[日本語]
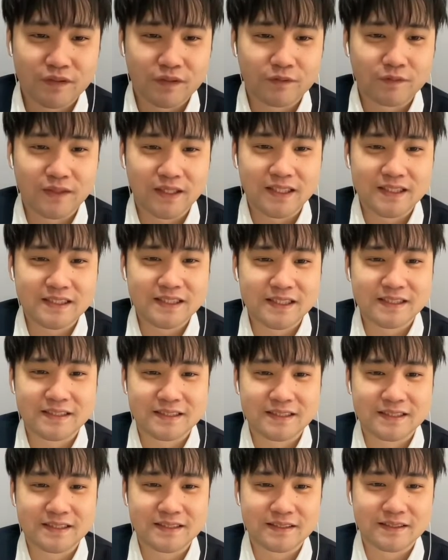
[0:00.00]
こんな感じで
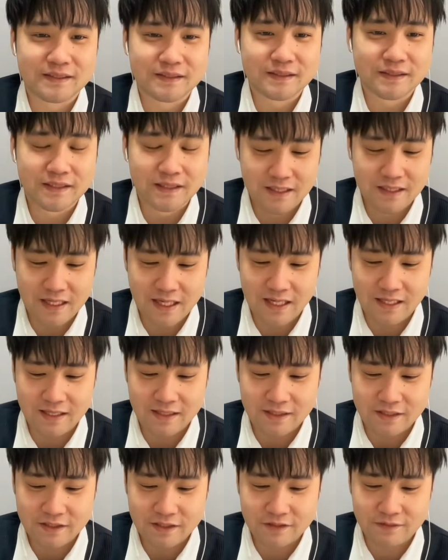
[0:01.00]
す。あ、
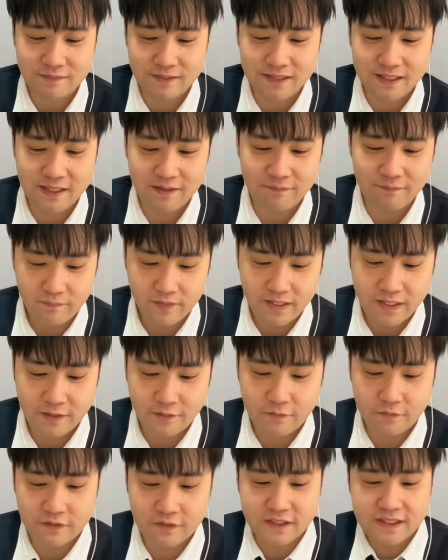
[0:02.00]
ちょっと待って。はい、
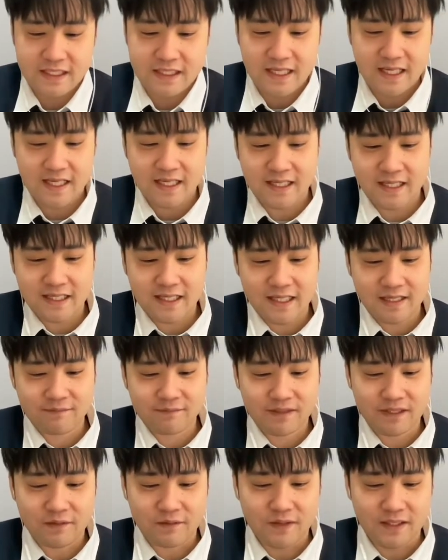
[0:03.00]
この下から見
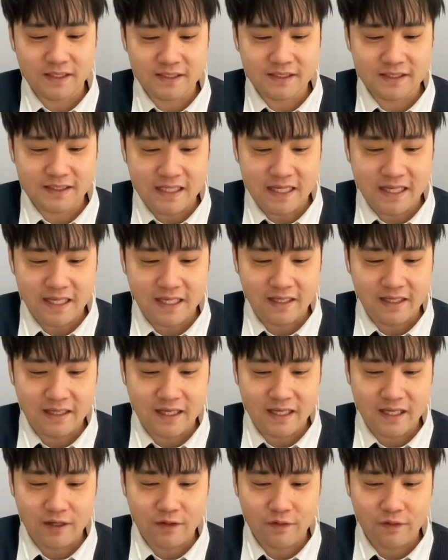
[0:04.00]
た方がいいですね。
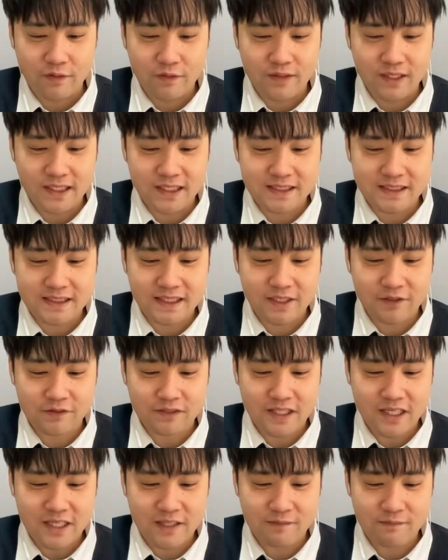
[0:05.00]
はい。こんな感じでご
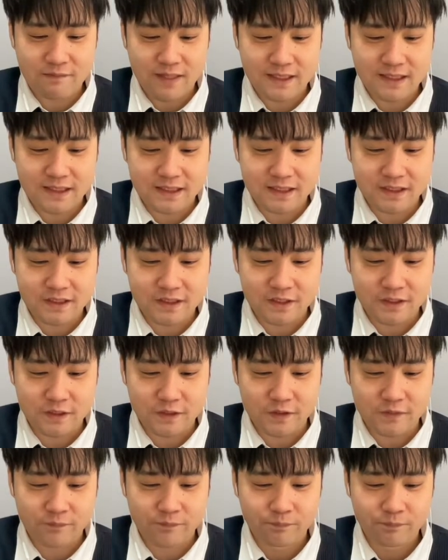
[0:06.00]
ざいま
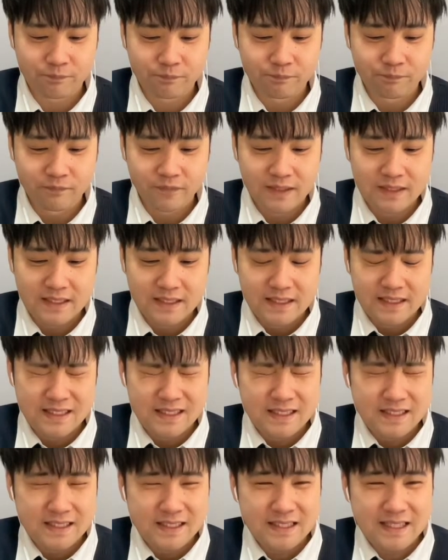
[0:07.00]
す。
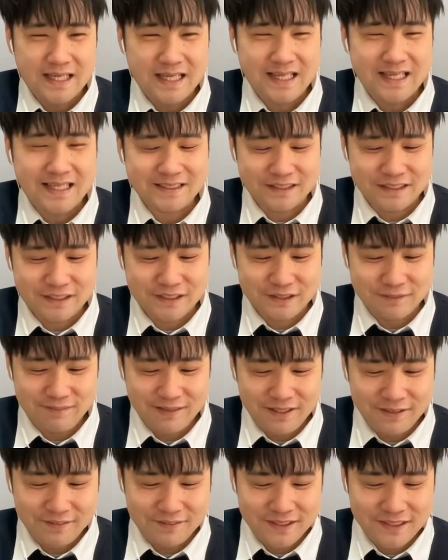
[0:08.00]
いやー、
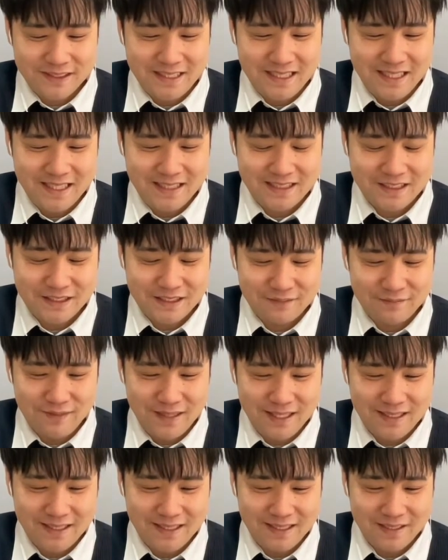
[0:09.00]
椿欲しいな、
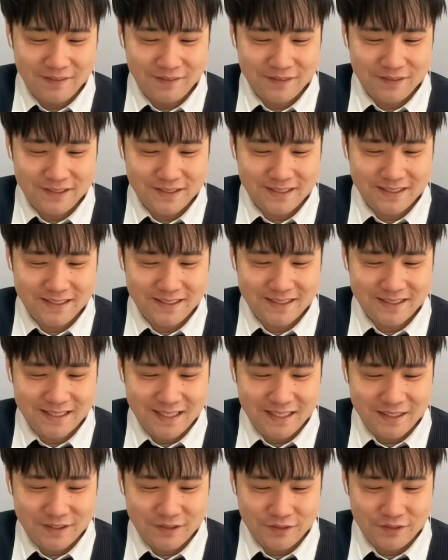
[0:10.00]
椿欲しい
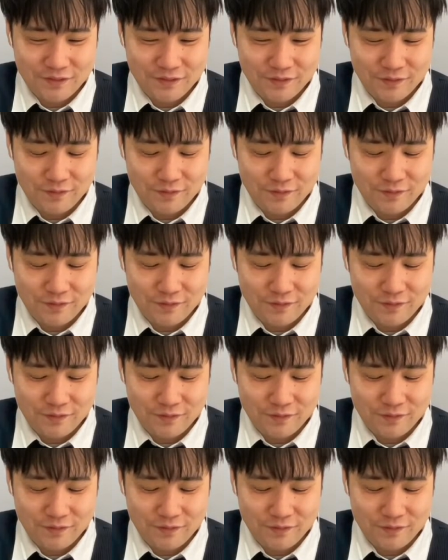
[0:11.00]
な、ちょっと